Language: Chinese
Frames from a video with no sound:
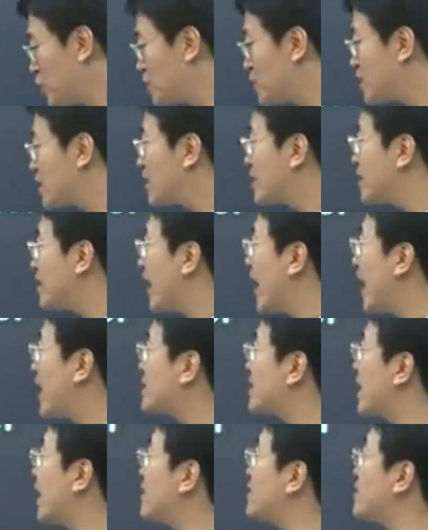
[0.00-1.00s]
这个大
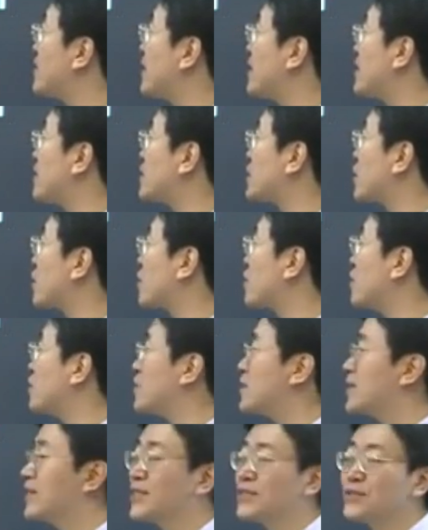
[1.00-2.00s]
宅子里的这个
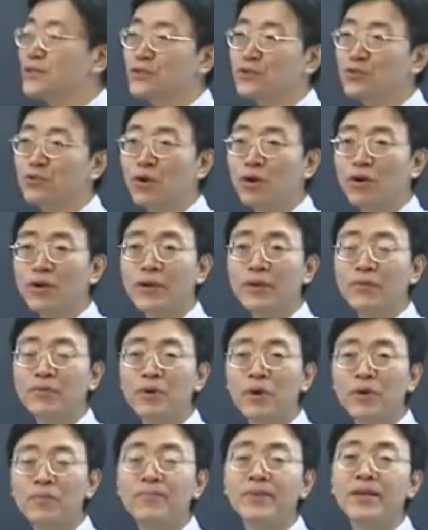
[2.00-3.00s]
客厅就 drawing
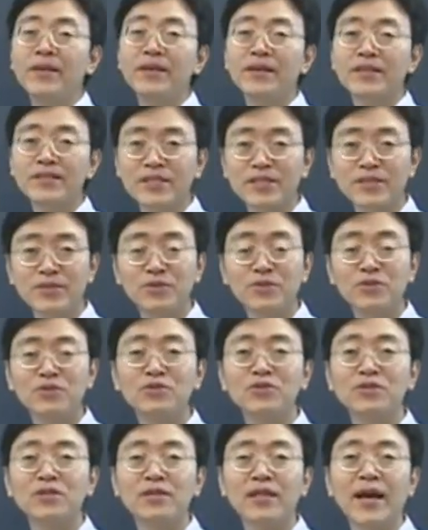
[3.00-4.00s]
room 起居
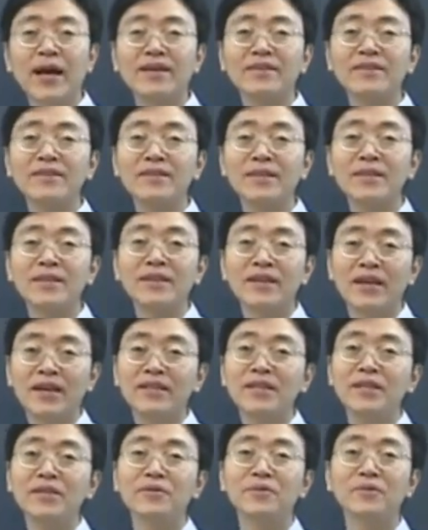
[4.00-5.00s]
室大客厅，
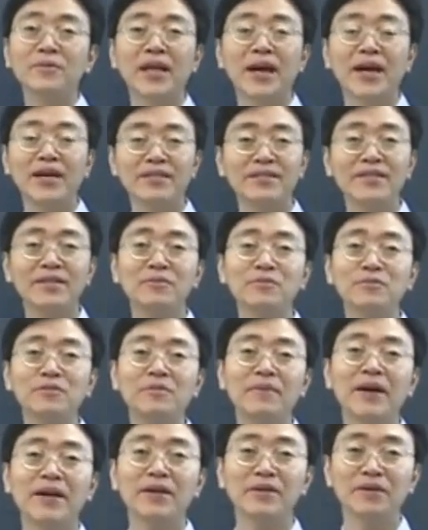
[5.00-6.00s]
哎，也空大，这在五
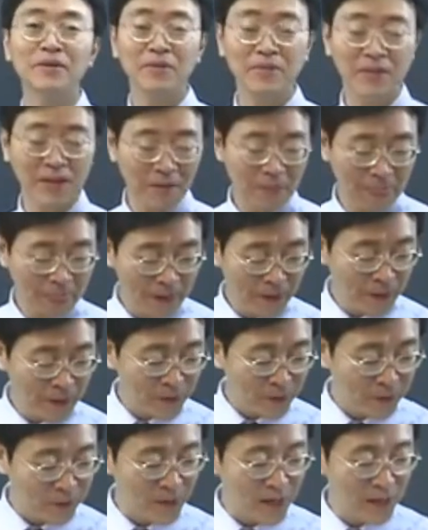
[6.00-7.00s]
十八课有。那
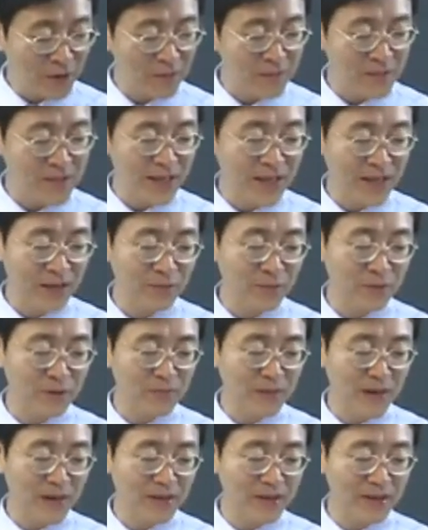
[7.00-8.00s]
同样，我们再看五
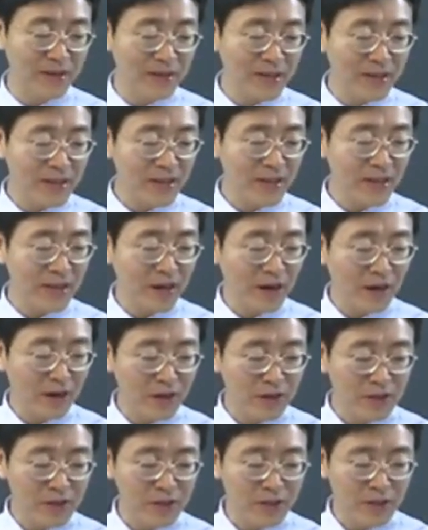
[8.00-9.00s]
十八课第
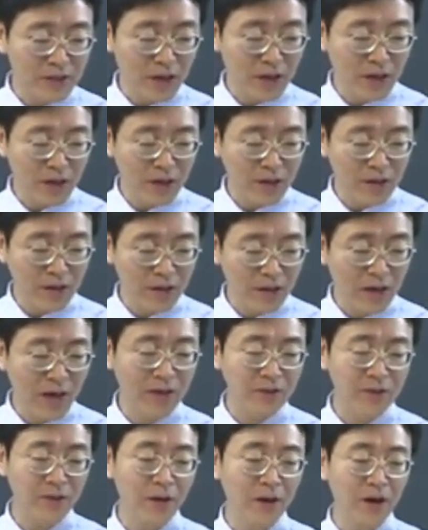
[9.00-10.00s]
二十二
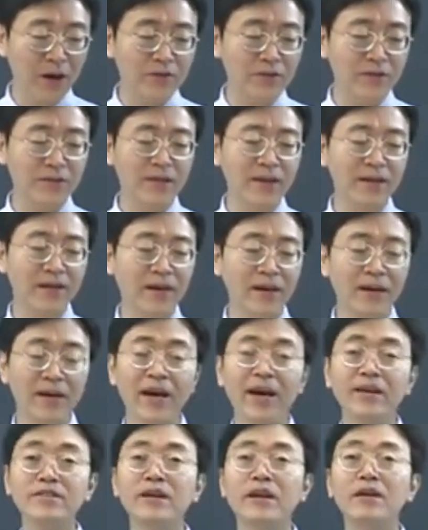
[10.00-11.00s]
行到二十三行，
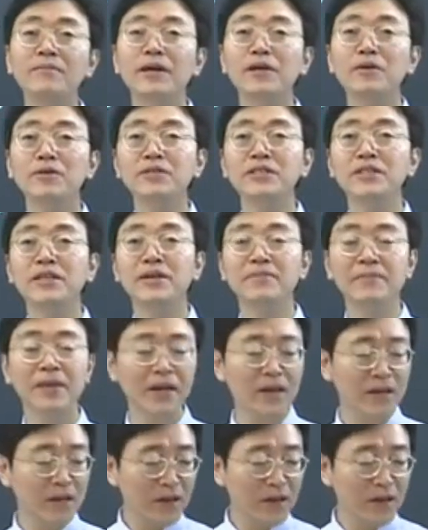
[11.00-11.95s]
还是二百六十页啊。